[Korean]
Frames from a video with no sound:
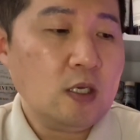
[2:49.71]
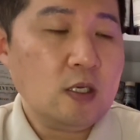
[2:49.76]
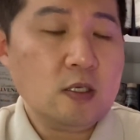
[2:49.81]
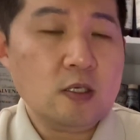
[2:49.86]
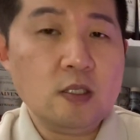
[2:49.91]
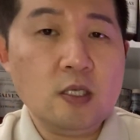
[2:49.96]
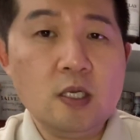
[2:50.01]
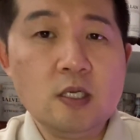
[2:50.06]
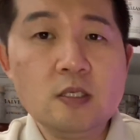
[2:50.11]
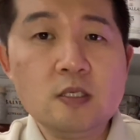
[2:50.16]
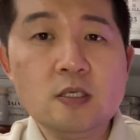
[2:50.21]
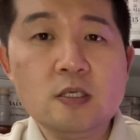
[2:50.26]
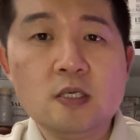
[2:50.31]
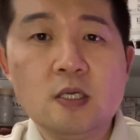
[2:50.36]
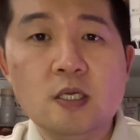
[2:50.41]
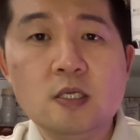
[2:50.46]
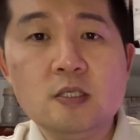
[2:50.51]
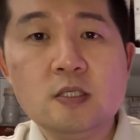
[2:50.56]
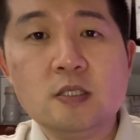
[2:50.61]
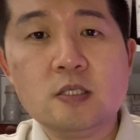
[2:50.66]
글렌
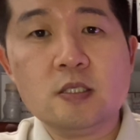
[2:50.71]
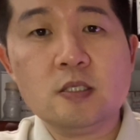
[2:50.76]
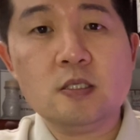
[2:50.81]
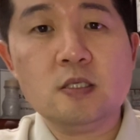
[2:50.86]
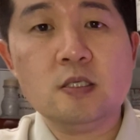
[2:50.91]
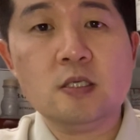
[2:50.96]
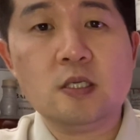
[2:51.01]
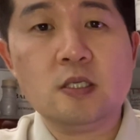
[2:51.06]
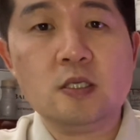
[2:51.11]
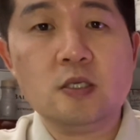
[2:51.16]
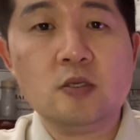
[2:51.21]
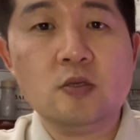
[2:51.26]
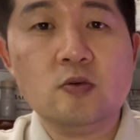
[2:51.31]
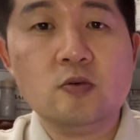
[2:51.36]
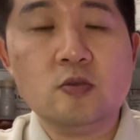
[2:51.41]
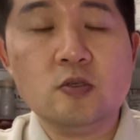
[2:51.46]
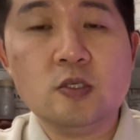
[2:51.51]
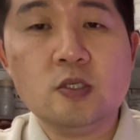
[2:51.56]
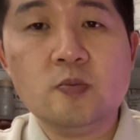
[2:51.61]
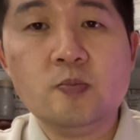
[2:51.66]
그란츠 같은
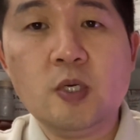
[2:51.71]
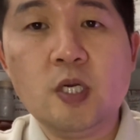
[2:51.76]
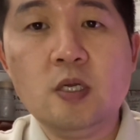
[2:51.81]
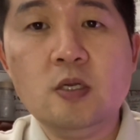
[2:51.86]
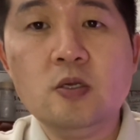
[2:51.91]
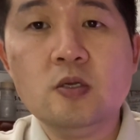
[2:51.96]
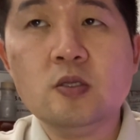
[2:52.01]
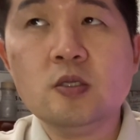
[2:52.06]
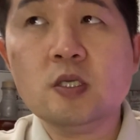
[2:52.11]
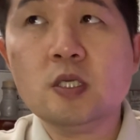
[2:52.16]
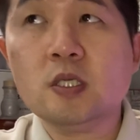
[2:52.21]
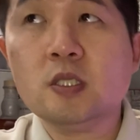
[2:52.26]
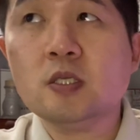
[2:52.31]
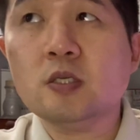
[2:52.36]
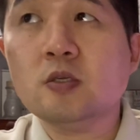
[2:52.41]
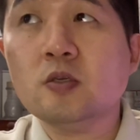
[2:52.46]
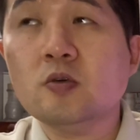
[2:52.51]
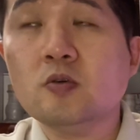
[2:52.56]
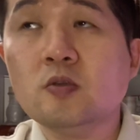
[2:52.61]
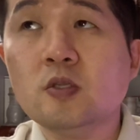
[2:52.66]
경우는 18년
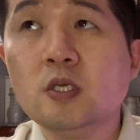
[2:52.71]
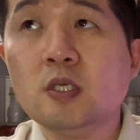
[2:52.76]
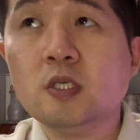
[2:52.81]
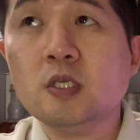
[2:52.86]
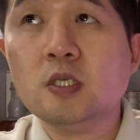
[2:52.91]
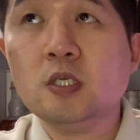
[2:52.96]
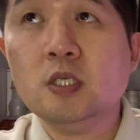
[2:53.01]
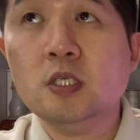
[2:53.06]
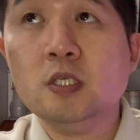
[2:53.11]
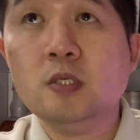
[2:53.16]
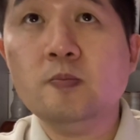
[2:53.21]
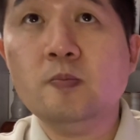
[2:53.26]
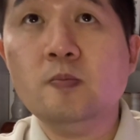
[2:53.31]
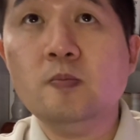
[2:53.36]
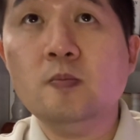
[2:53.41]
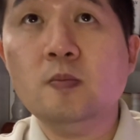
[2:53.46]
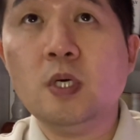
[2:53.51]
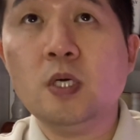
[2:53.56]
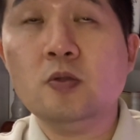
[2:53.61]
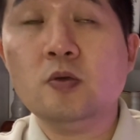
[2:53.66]
같은 경우는 한
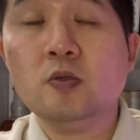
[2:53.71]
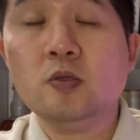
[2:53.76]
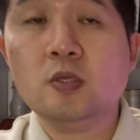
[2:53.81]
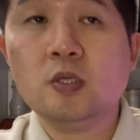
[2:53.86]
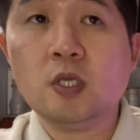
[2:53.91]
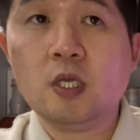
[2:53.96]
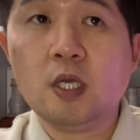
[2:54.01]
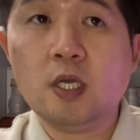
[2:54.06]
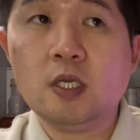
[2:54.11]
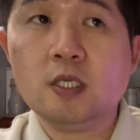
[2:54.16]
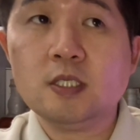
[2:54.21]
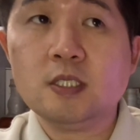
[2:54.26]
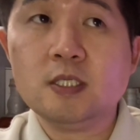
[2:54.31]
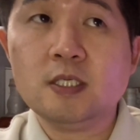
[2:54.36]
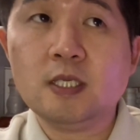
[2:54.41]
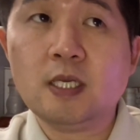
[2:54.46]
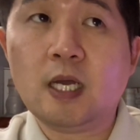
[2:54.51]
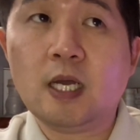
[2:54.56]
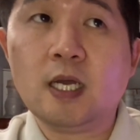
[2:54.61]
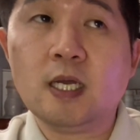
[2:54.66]
20만 원대
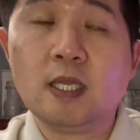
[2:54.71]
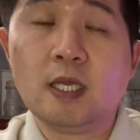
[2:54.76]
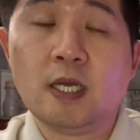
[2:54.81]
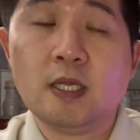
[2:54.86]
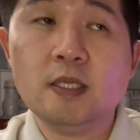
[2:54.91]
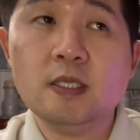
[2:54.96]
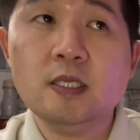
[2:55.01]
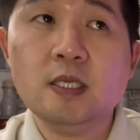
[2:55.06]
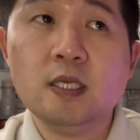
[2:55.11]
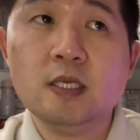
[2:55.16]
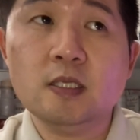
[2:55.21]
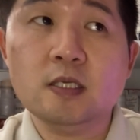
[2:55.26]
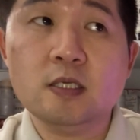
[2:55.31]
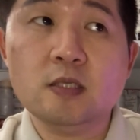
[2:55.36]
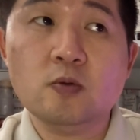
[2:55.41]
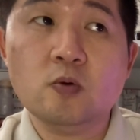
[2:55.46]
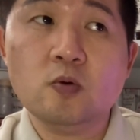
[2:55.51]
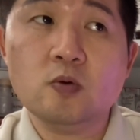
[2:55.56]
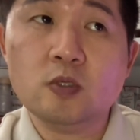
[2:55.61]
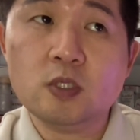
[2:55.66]
약간 안
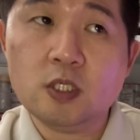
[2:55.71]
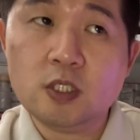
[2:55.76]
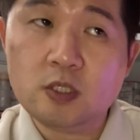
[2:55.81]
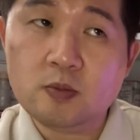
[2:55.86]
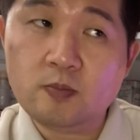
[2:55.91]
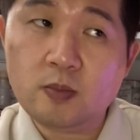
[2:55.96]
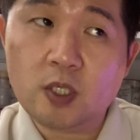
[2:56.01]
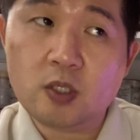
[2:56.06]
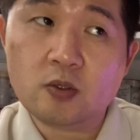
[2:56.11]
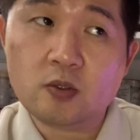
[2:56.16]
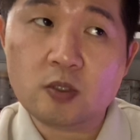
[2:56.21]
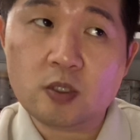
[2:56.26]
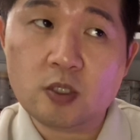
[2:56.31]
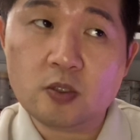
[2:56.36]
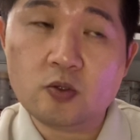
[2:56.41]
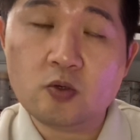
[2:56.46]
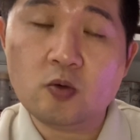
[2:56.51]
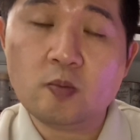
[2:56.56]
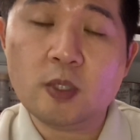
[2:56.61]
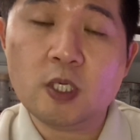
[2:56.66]
되는 혹은 20만 원대
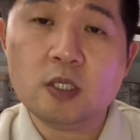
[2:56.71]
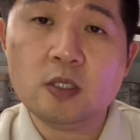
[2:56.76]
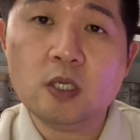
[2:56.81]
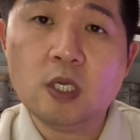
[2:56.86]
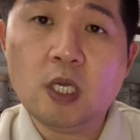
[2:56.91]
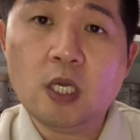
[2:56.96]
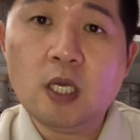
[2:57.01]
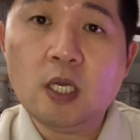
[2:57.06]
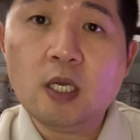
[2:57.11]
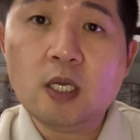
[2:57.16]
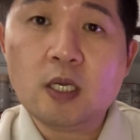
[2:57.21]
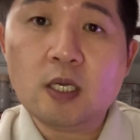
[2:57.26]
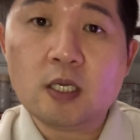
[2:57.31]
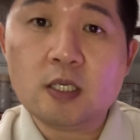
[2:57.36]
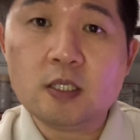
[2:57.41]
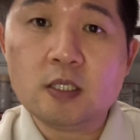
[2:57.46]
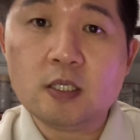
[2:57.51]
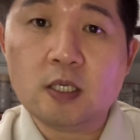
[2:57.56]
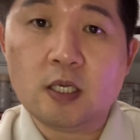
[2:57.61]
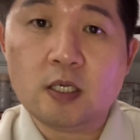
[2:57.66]
초반
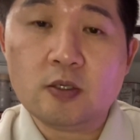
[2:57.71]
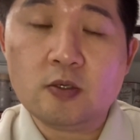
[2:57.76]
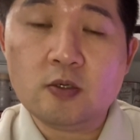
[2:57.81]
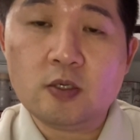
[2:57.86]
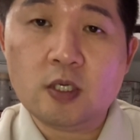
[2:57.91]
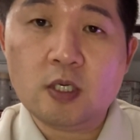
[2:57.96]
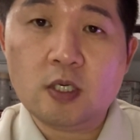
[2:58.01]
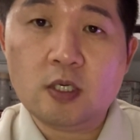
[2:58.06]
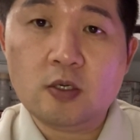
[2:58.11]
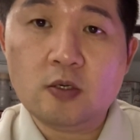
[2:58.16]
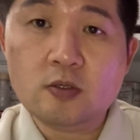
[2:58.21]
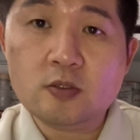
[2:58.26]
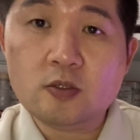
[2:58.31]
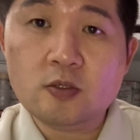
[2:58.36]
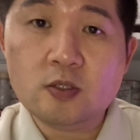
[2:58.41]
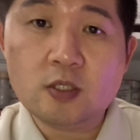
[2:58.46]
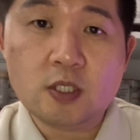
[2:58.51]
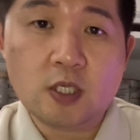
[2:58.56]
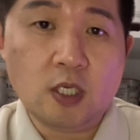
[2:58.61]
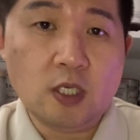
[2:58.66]
같은 가격에
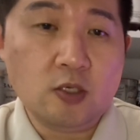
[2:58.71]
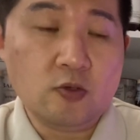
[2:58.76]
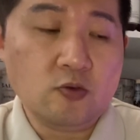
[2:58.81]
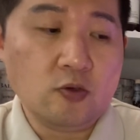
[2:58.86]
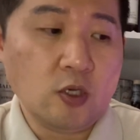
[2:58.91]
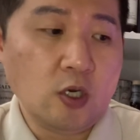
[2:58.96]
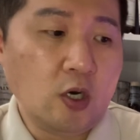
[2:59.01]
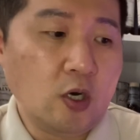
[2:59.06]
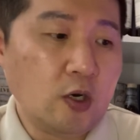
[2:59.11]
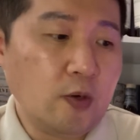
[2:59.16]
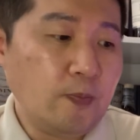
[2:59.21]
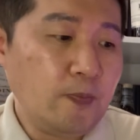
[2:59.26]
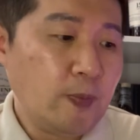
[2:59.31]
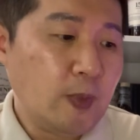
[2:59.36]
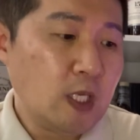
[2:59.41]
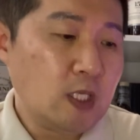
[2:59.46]
형성이 돼 있고요.